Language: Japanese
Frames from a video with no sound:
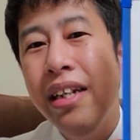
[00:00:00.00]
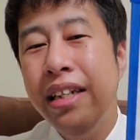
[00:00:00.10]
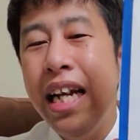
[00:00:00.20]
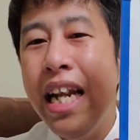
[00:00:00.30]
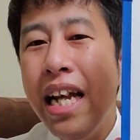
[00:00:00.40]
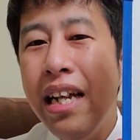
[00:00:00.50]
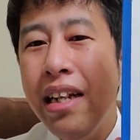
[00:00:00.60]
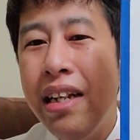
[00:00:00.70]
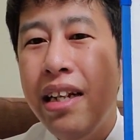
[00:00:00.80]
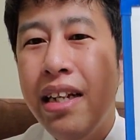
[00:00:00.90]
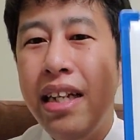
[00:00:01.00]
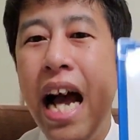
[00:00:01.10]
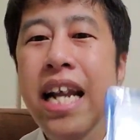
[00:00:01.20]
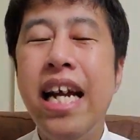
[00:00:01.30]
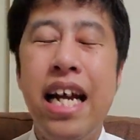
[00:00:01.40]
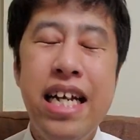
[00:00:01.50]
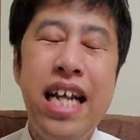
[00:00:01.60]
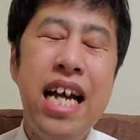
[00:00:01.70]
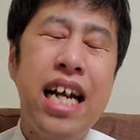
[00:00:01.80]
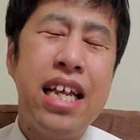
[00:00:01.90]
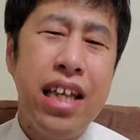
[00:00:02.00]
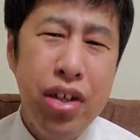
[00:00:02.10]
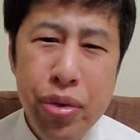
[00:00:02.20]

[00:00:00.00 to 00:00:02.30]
でね、何が言いたいかってい